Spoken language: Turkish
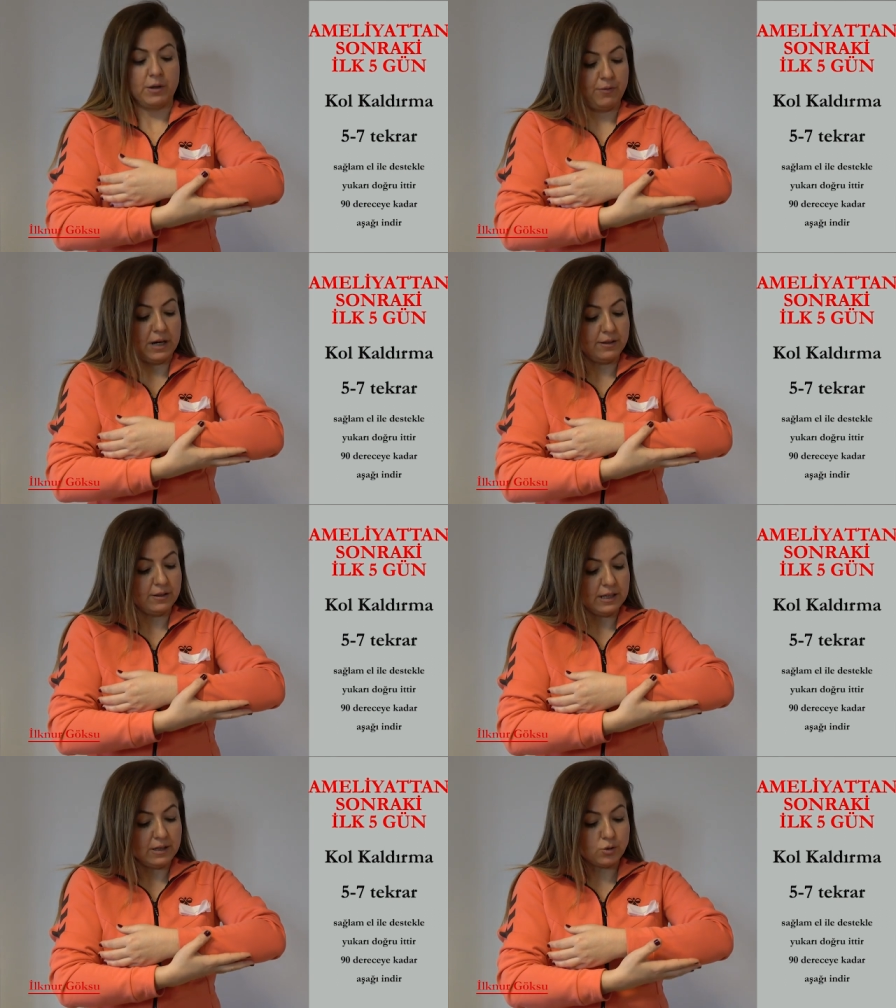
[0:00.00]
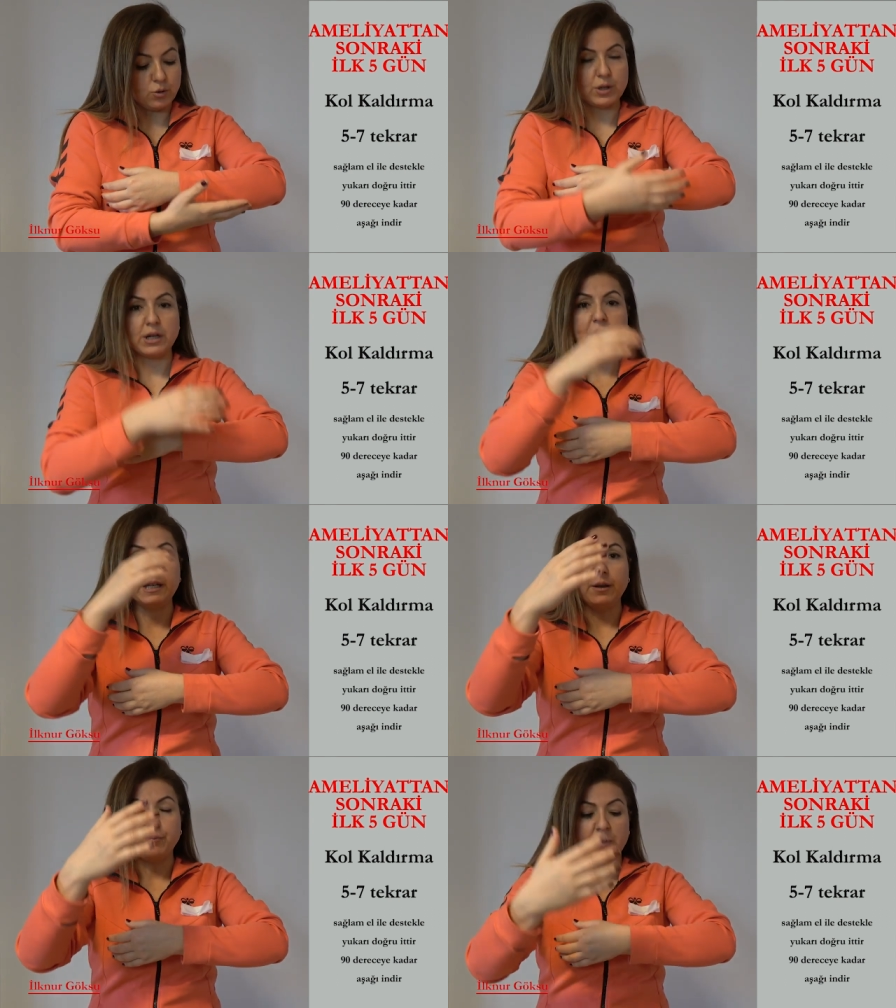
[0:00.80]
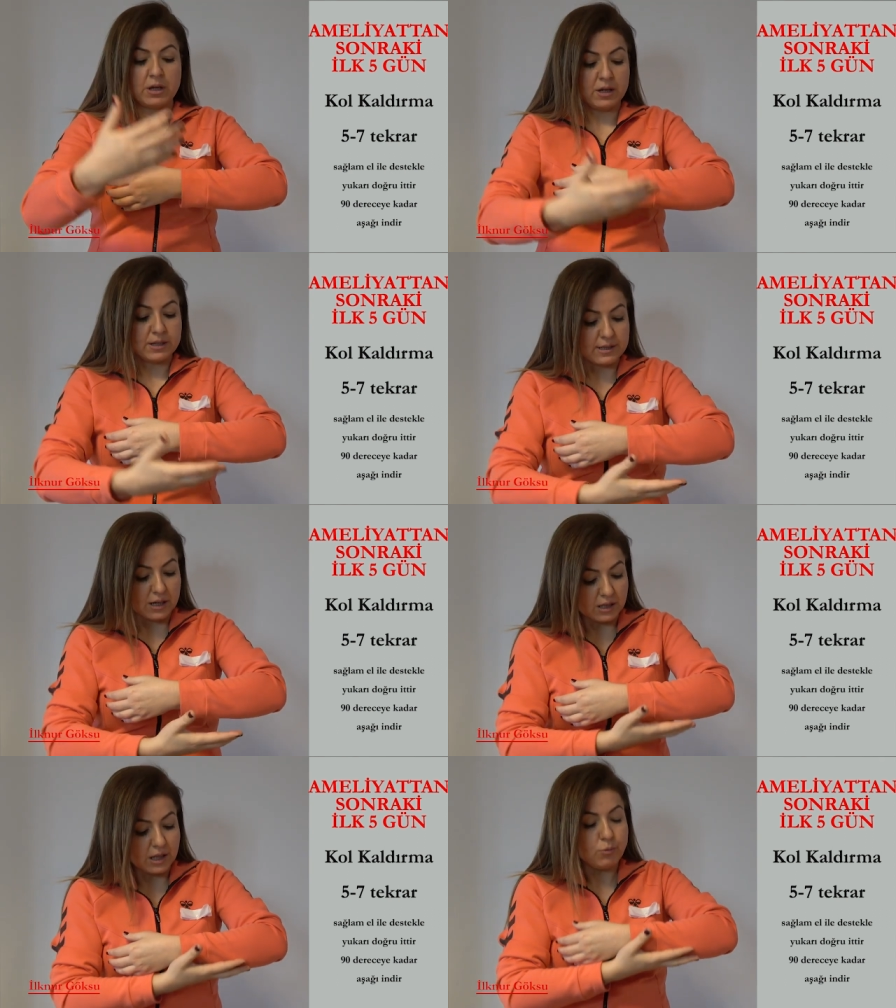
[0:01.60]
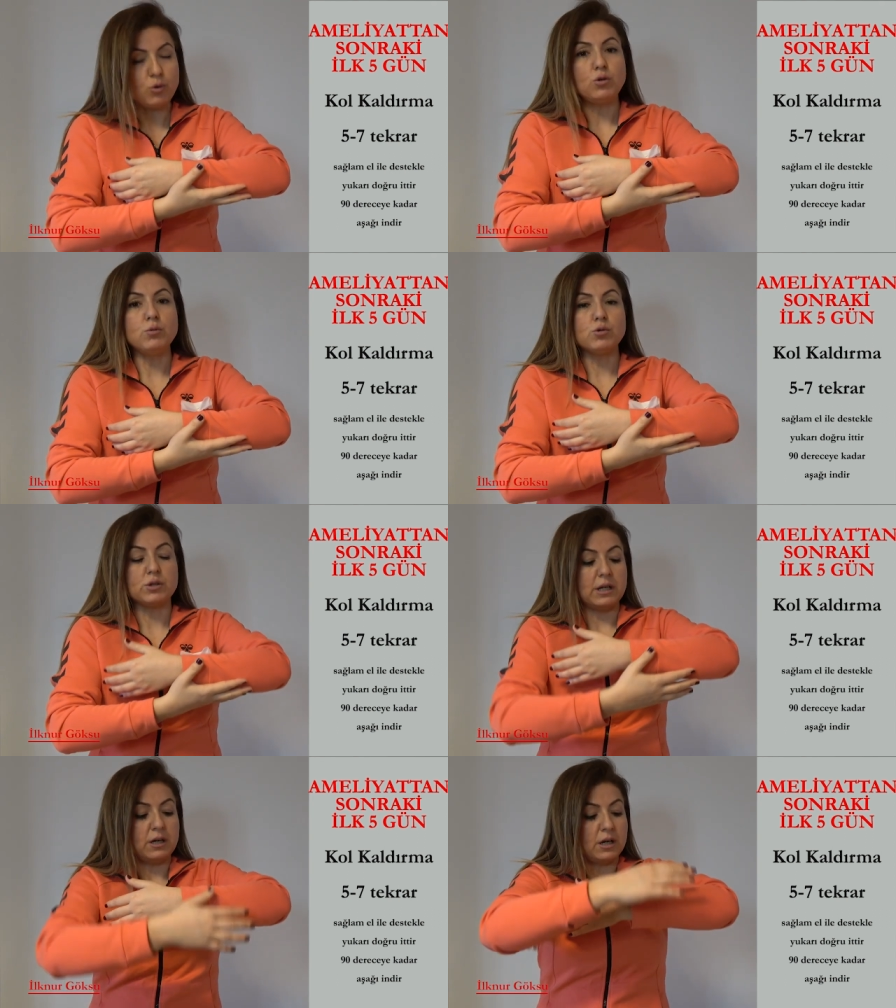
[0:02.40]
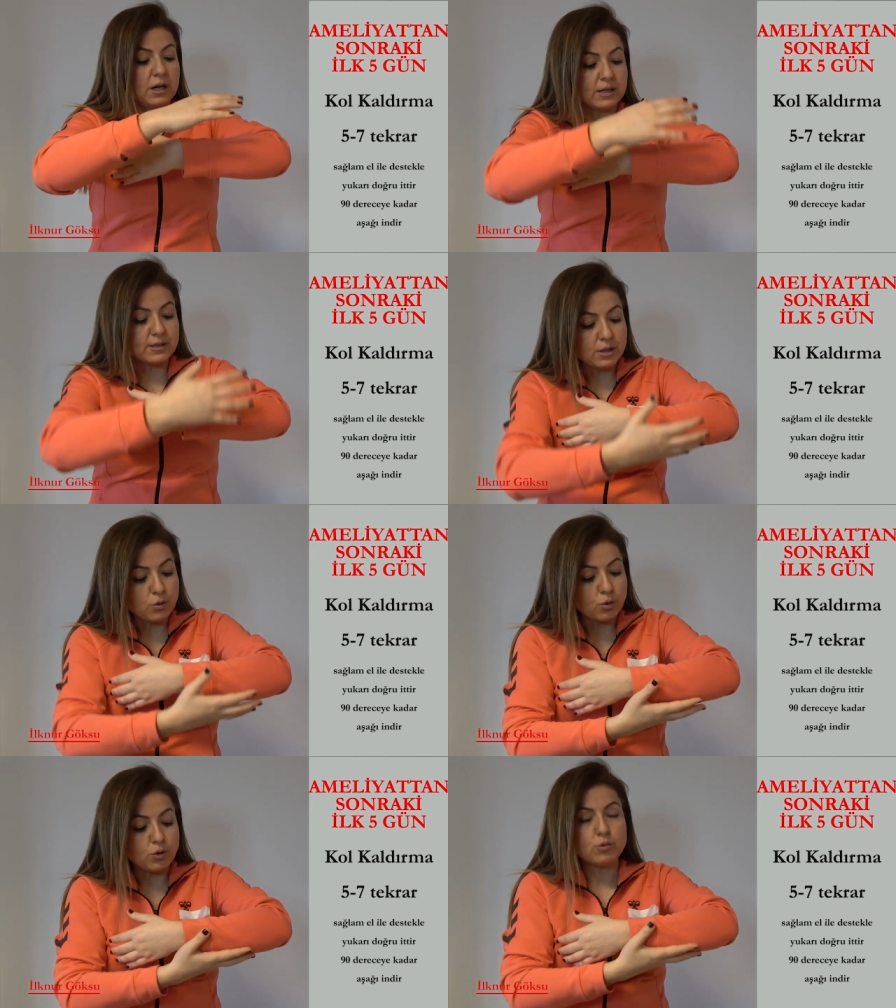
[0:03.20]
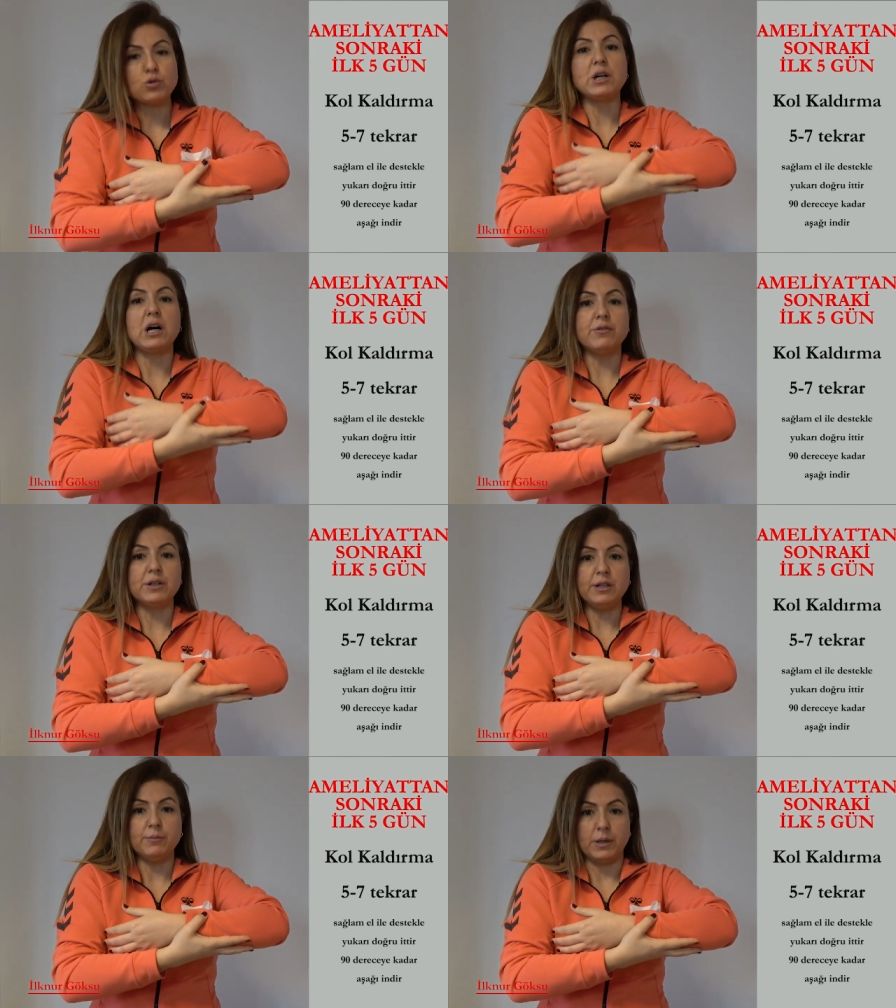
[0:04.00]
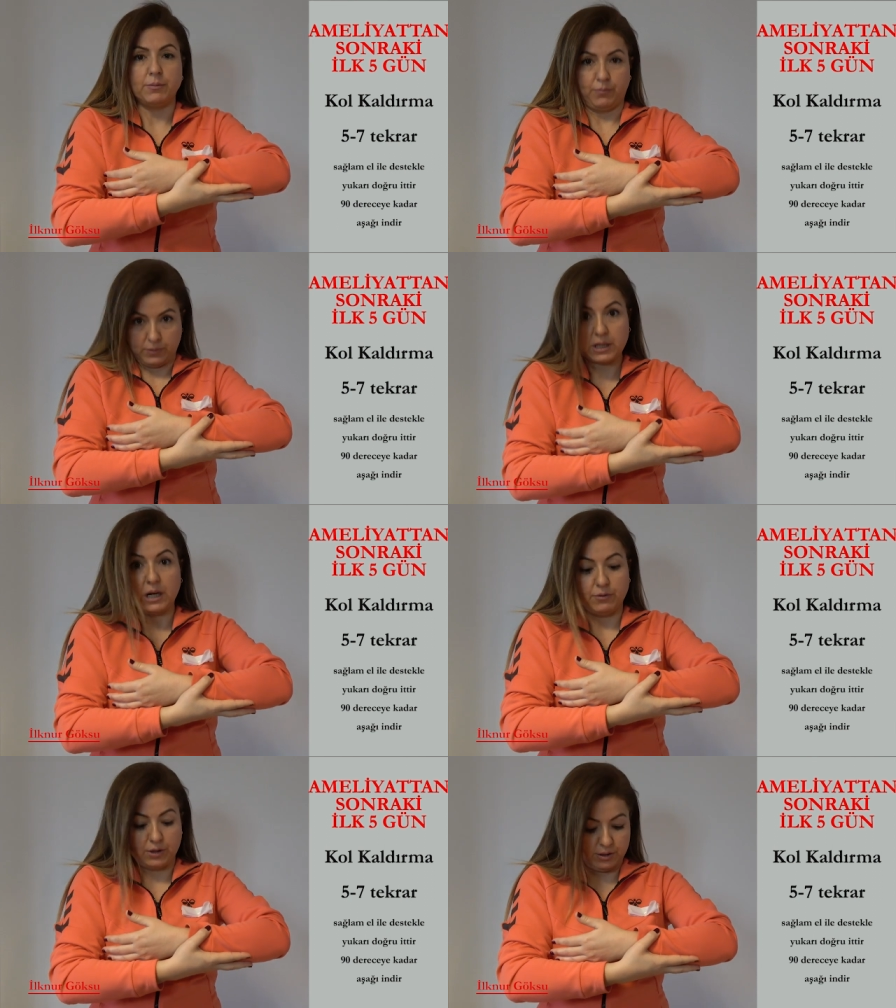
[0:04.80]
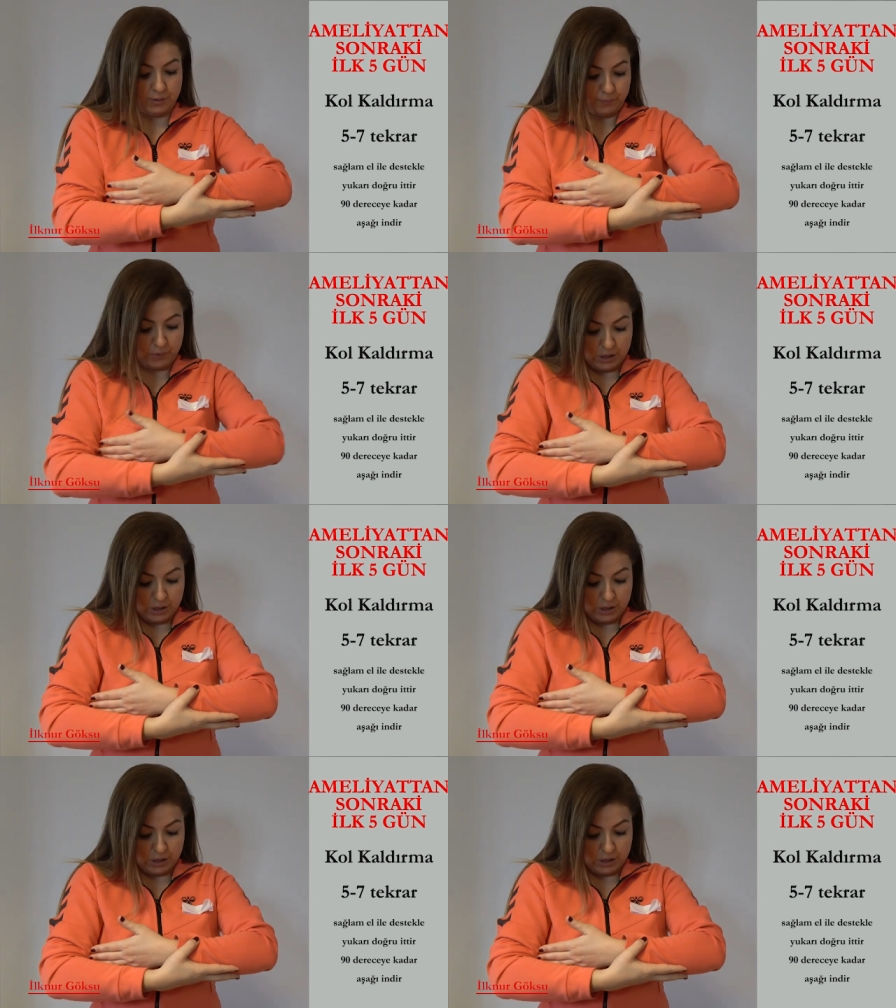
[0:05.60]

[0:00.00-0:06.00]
Verdikten sonra yine sağlam kolumuzla hasta kolumuzu kavradık mı? Kavradık.